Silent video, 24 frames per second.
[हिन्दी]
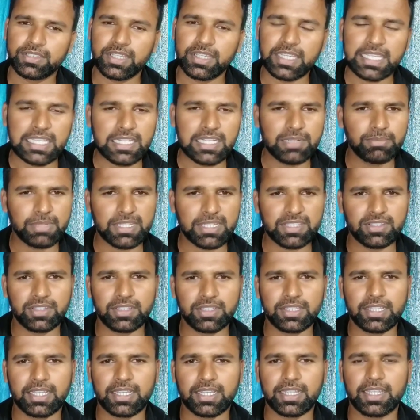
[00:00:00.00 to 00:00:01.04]
है संकीर्ण
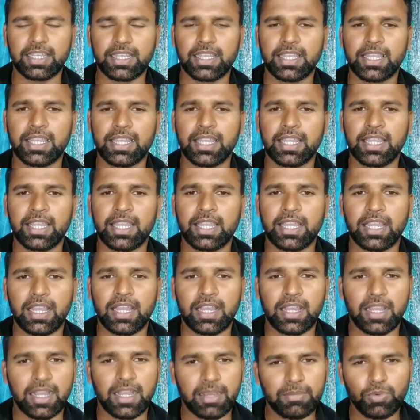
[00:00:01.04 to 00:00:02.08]
मानसिकता के
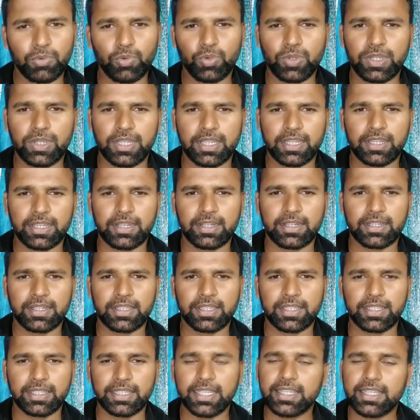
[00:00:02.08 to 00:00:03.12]
हम लोग हैं
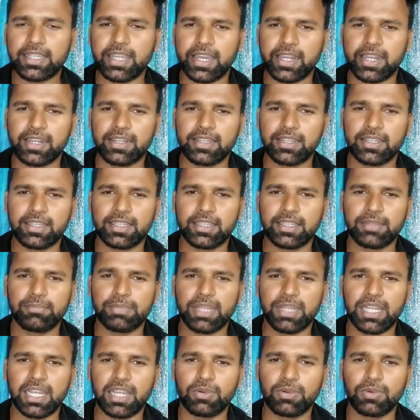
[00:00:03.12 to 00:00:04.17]
यही कारण है कि
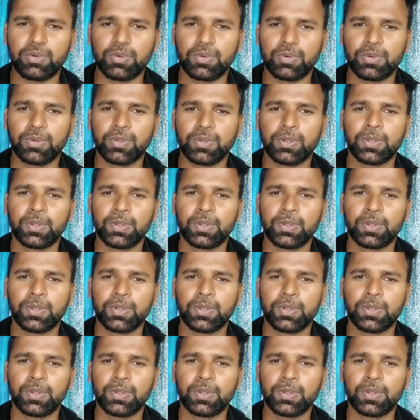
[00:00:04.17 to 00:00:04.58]
महिलाओं